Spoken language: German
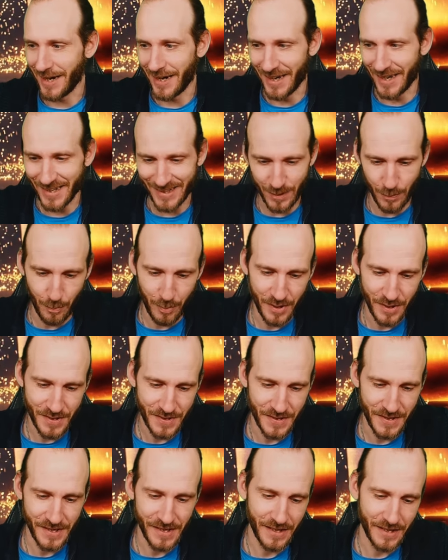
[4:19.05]
Alte
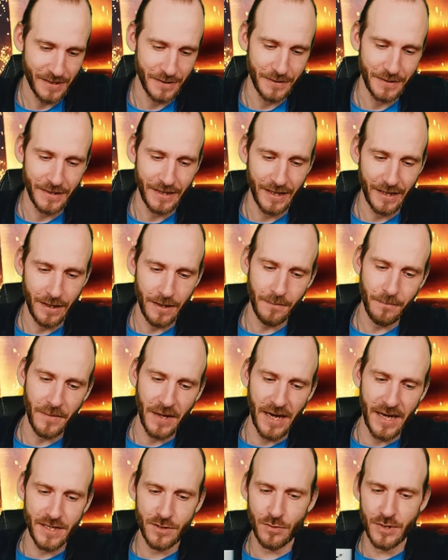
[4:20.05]
Pissnelke. Ja,
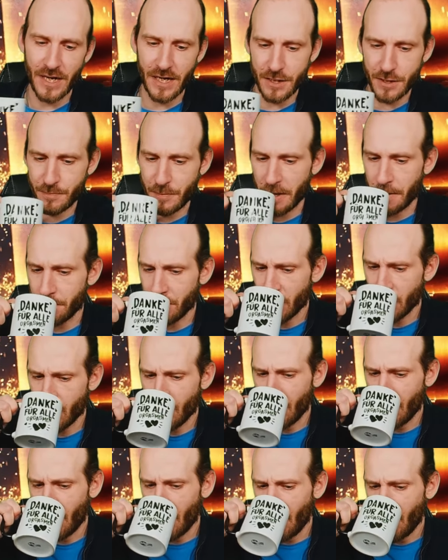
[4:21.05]
also Jasper.
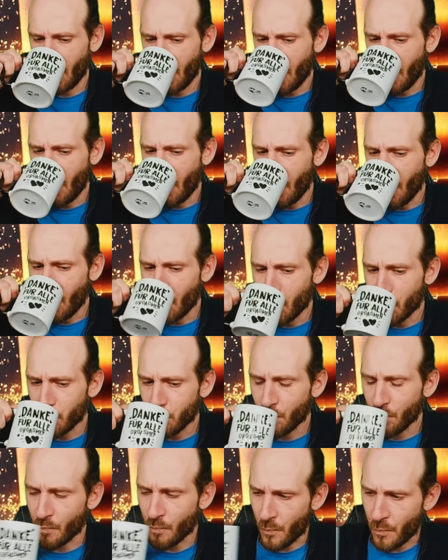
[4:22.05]

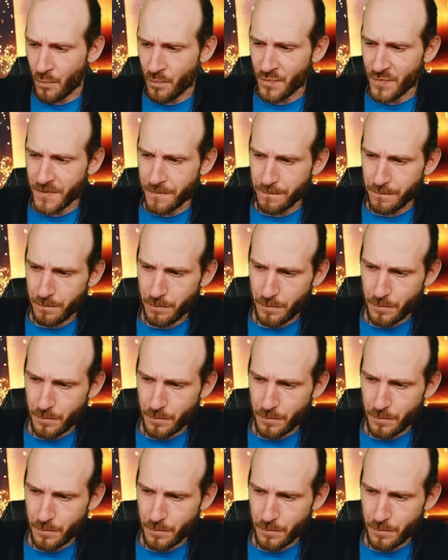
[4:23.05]
Hm.